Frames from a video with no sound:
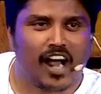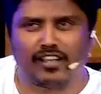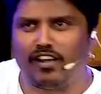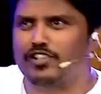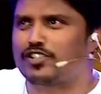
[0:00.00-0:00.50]

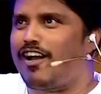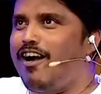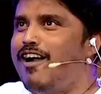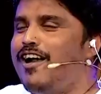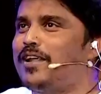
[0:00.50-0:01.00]
அதனால்
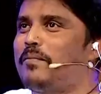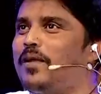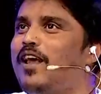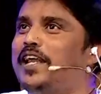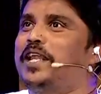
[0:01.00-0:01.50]
ஸ்ட்ராங்காக
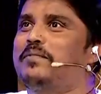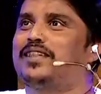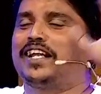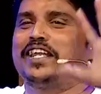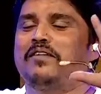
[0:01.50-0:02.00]
நம்பலாம்
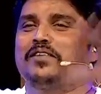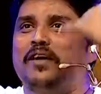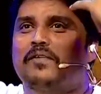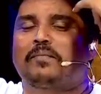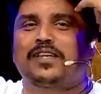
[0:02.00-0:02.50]
இனிமேல் தனியாக
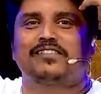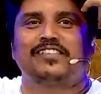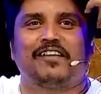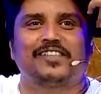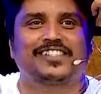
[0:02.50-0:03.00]
வந்து அவர் பேச
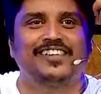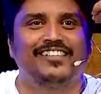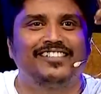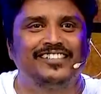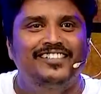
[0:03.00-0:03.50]
வேண்டிய
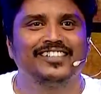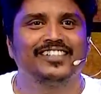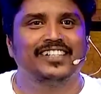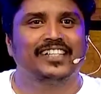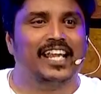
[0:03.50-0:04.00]
அவசியம்
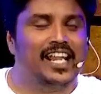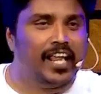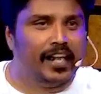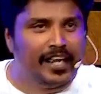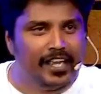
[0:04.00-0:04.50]

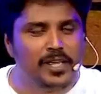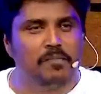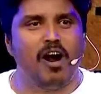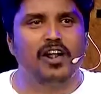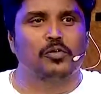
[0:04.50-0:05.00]
இல்லை
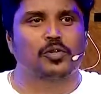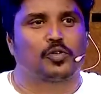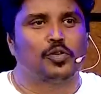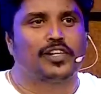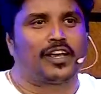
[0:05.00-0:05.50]
நீதிமான்னு ஒன்று
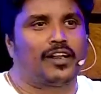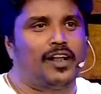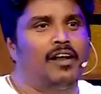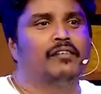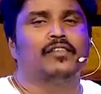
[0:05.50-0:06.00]

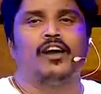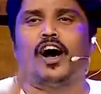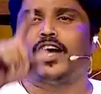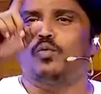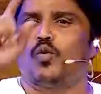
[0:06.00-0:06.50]
சொல்லிட்டாருன்னா
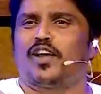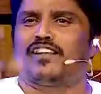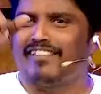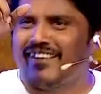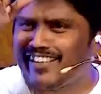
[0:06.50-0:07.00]
அது
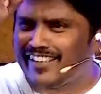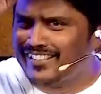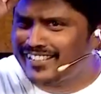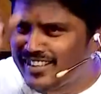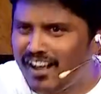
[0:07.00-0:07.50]
உனக்கும்
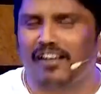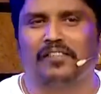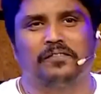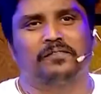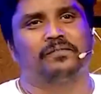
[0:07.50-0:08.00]
எனக்கும் தான்
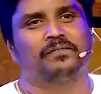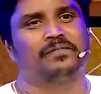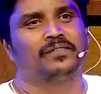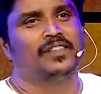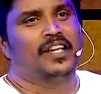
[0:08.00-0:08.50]

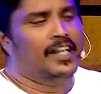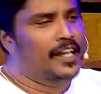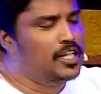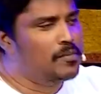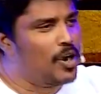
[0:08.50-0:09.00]

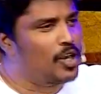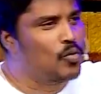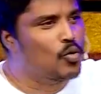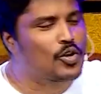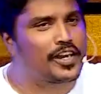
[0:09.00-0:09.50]

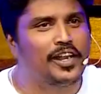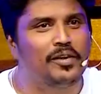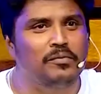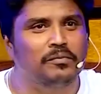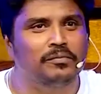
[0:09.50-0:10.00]
நீதிமானுக்கு ஒரு
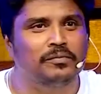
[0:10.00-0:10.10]
கேடும்